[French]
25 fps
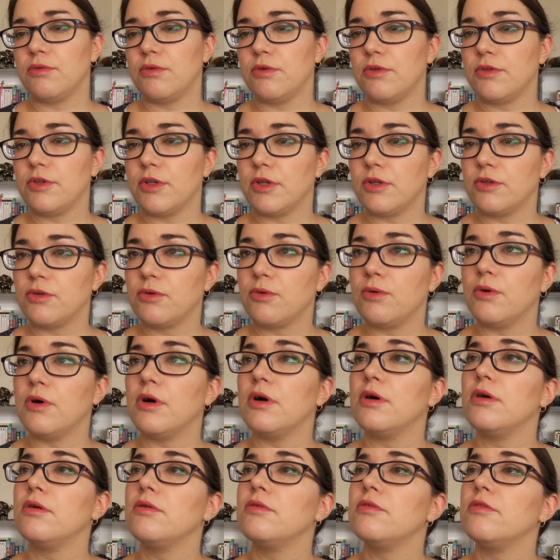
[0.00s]
en teinte quoi
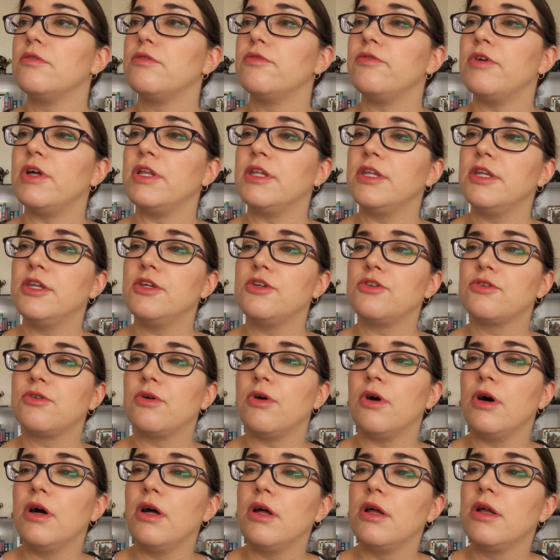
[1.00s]
Vanille, je
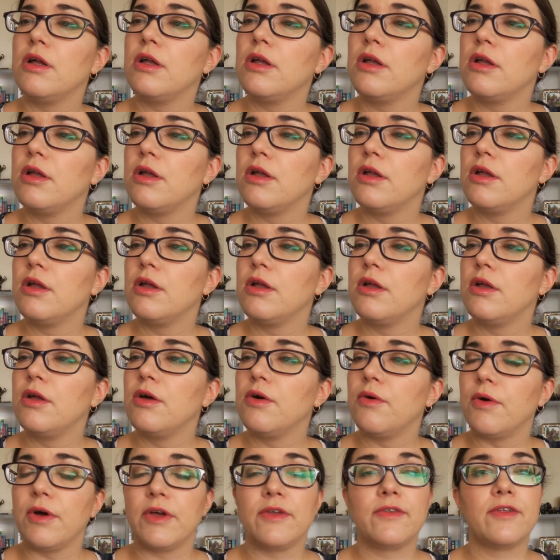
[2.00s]
crois.
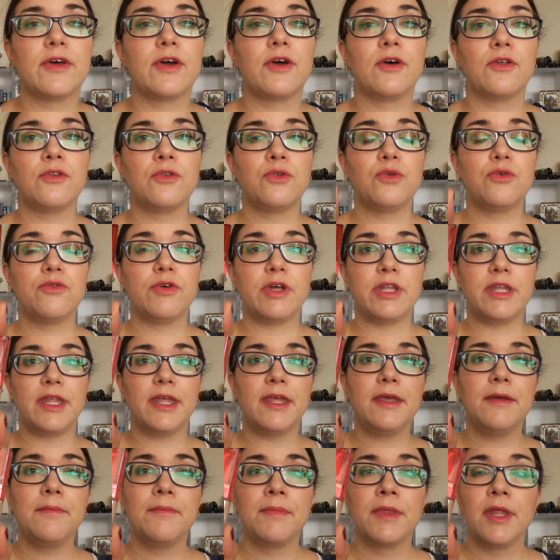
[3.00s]
Ouais, 52
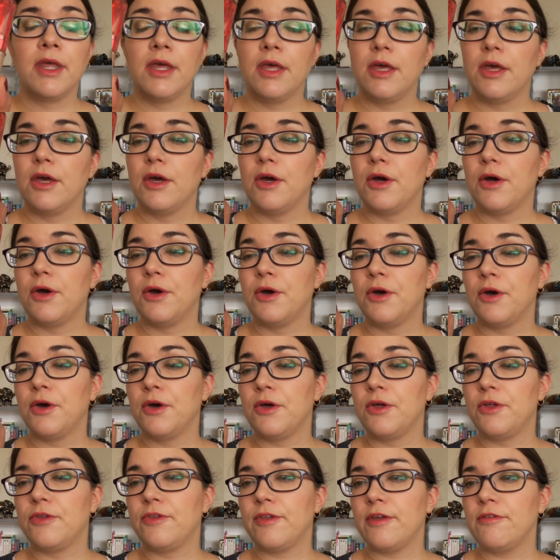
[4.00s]
vanille.
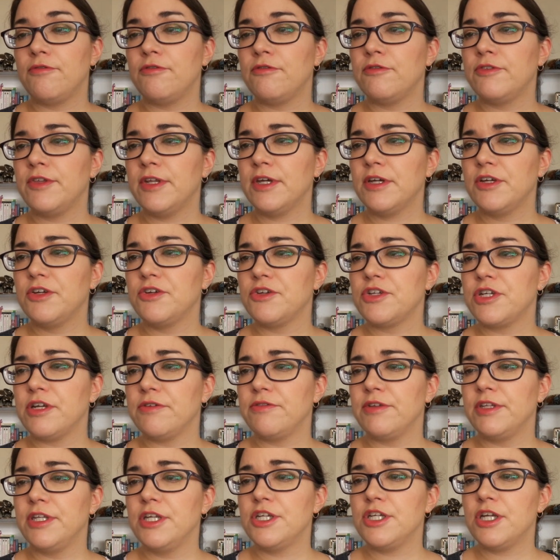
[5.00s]
Euh, c'est un fond de teint que
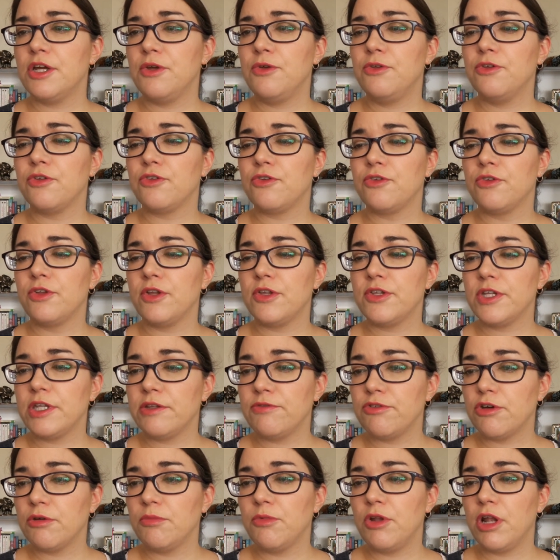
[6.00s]
j'avais déjà eu dans son ancienne
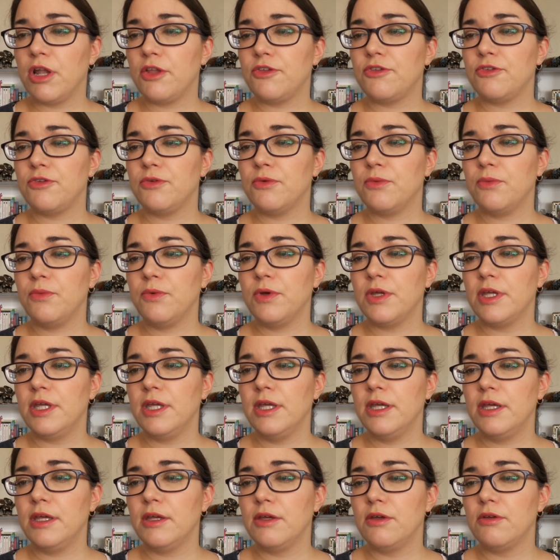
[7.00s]
formulation
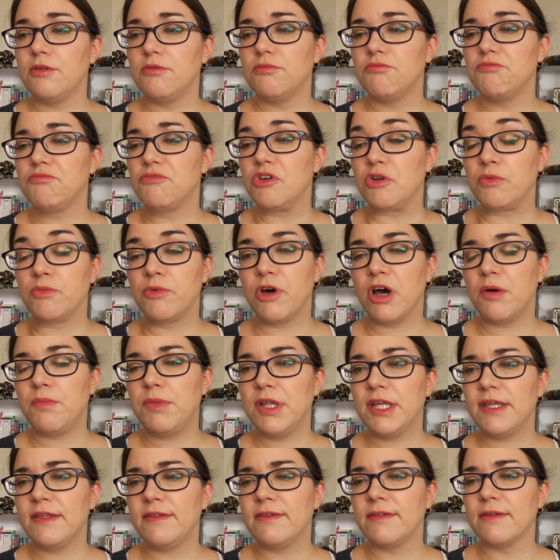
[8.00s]
et je me
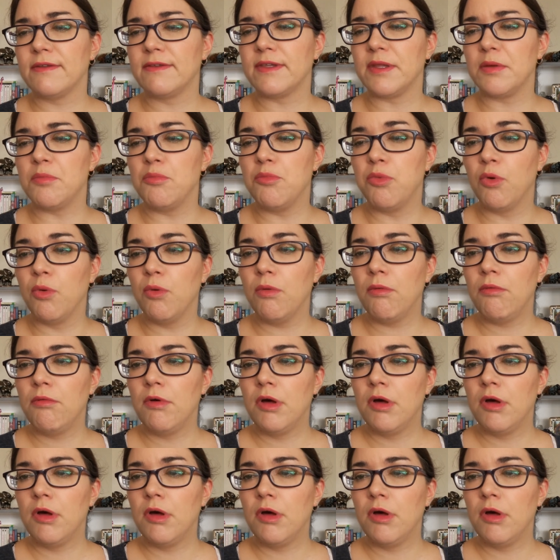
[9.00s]
rappelais qu'il sentait bon.